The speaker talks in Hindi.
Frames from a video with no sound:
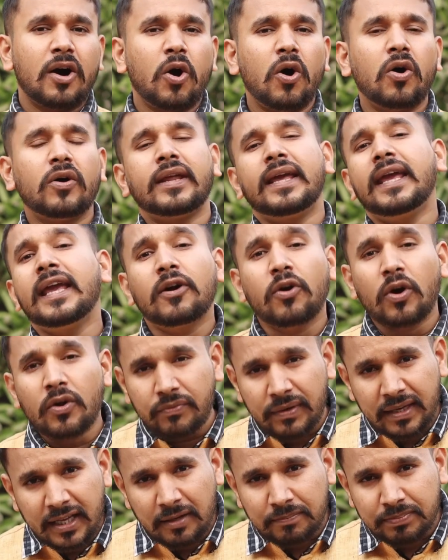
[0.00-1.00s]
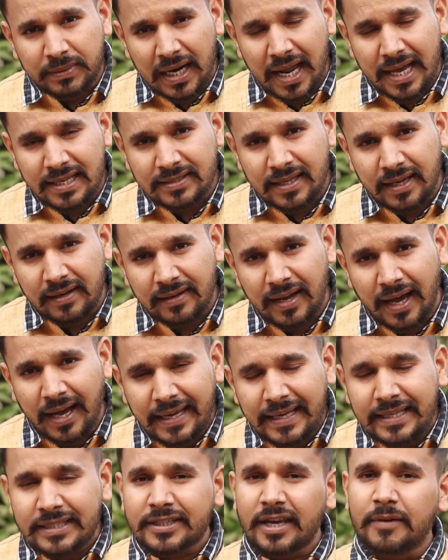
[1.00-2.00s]
और एक और विकल्प तलाश
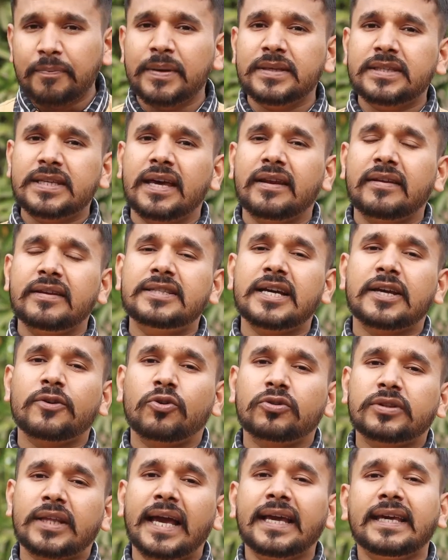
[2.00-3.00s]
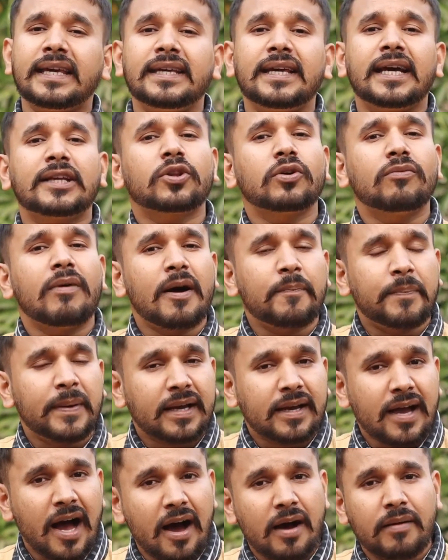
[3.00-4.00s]
करना इसके पीछे रीज़न होता है कि या तो वहाँ
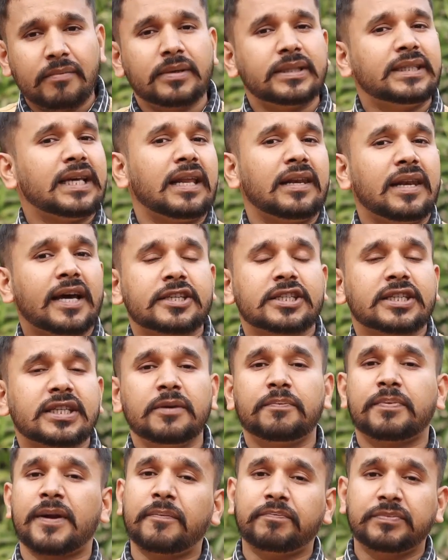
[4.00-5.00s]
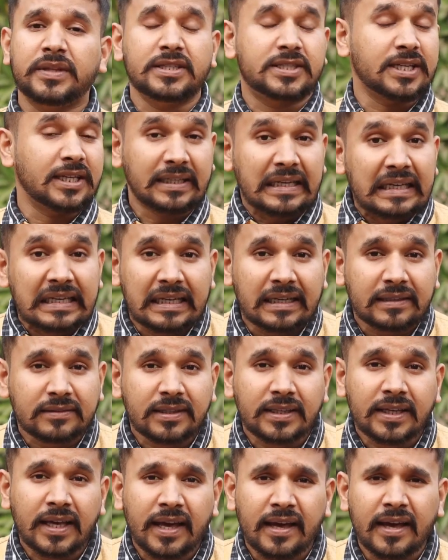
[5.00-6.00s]
पे काम या लक्ष्य की प्राप्ति जटिल
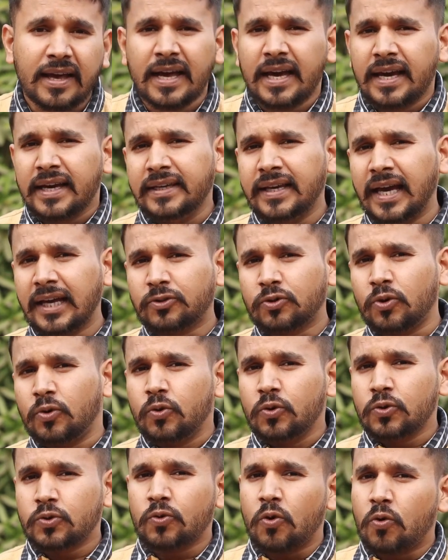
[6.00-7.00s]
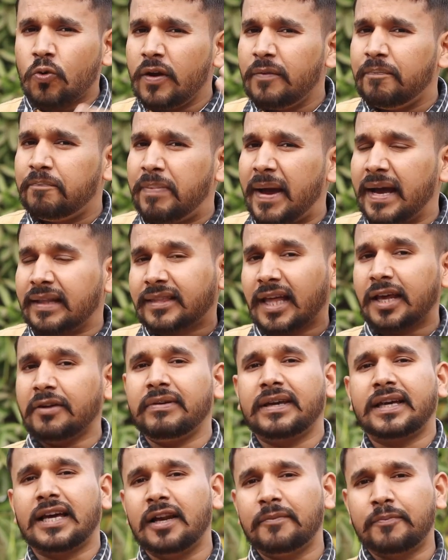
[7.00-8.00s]
लगती है या तो उसको कोई
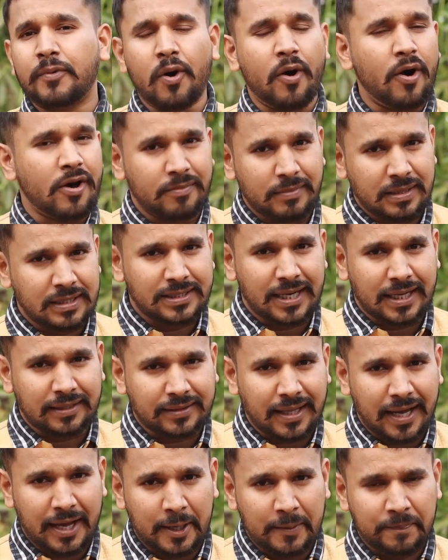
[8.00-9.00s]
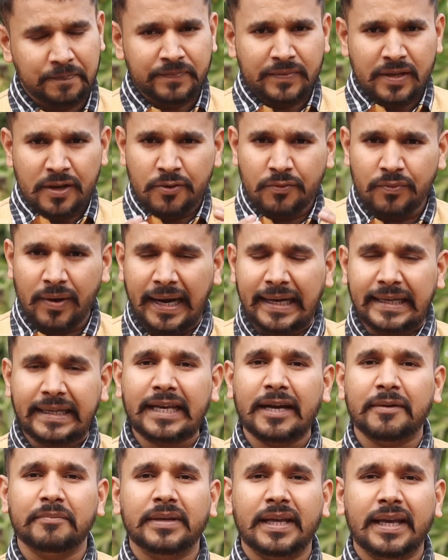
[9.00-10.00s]
बेहतर विकल्प और मिल जाता है
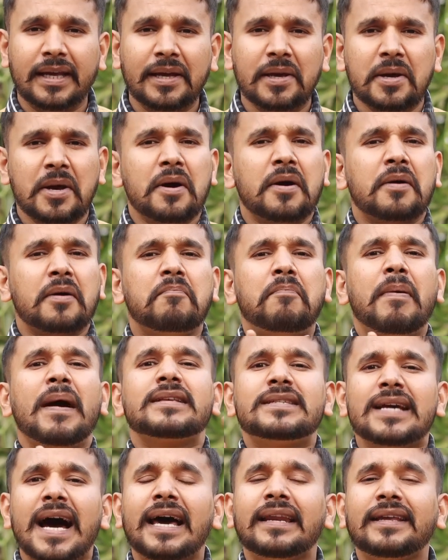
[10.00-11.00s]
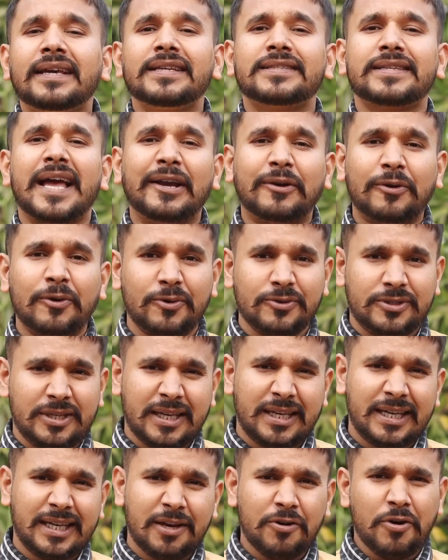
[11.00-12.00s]
एम ने बाजार की
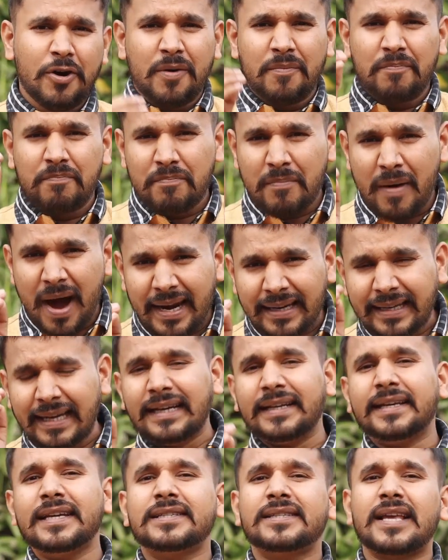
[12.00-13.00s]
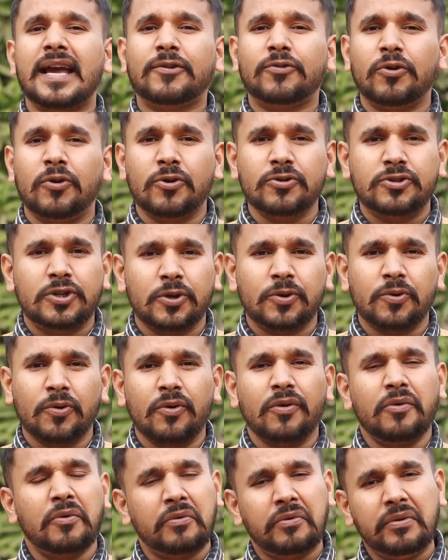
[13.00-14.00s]
साइकोलॉजी की मार्केट की साइकोलॉजी
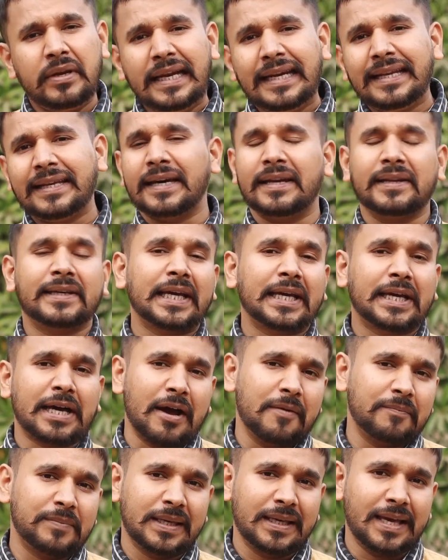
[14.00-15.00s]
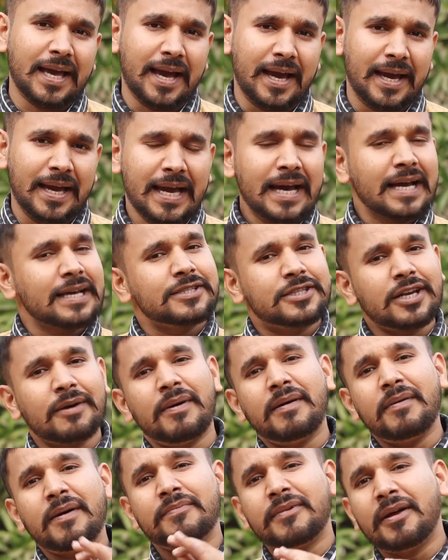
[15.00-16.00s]
को रीड करके काम किया है
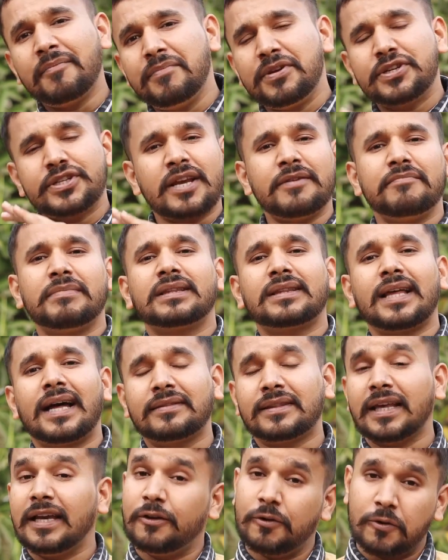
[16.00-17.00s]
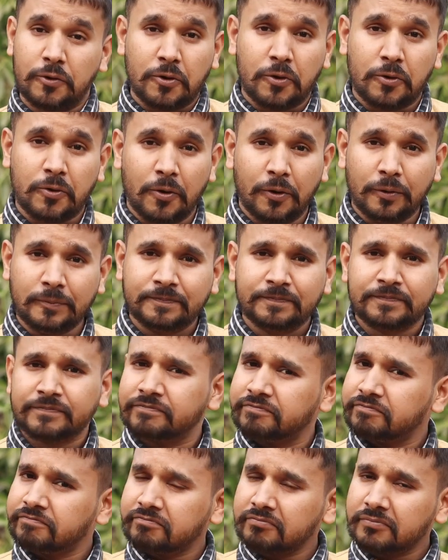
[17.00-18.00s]
जब हम अपना मिशन बताते हैं लोगों को
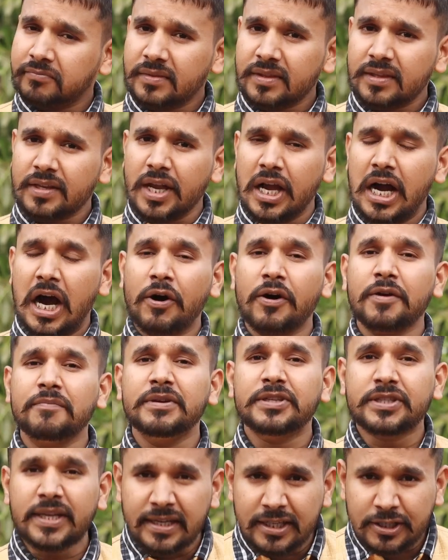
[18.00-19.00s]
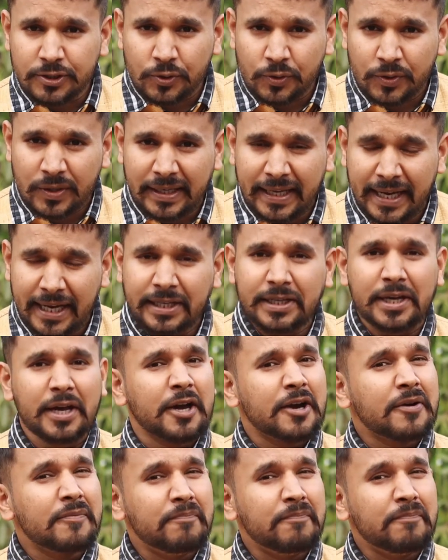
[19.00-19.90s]
और मिशन इज़ टू क्रिएट